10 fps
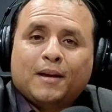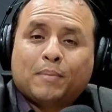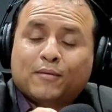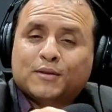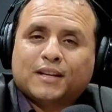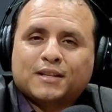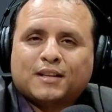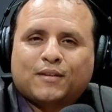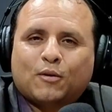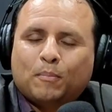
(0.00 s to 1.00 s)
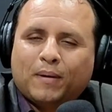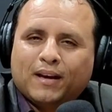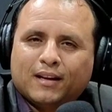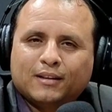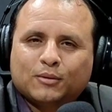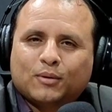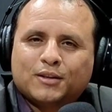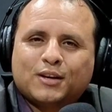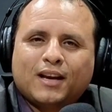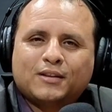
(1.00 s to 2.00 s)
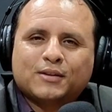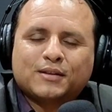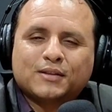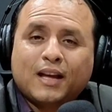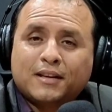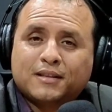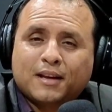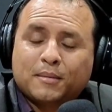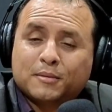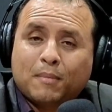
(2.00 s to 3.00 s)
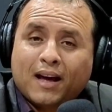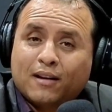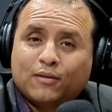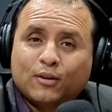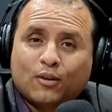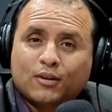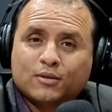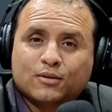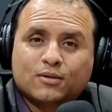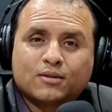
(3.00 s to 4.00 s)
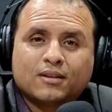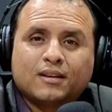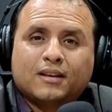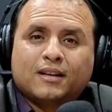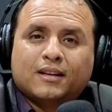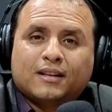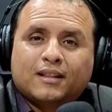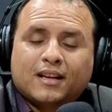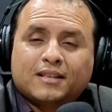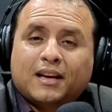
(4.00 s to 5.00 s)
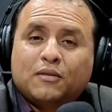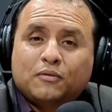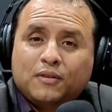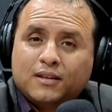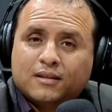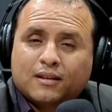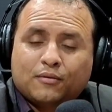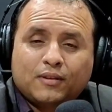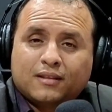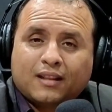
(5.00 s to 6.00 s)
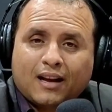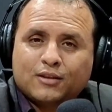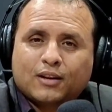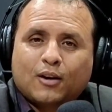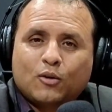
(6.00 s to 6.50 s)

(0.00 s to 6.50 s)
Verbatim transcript: E para você que esteve acompanhando com a gente esses 10 temas maravilhosos dessa revista fantástica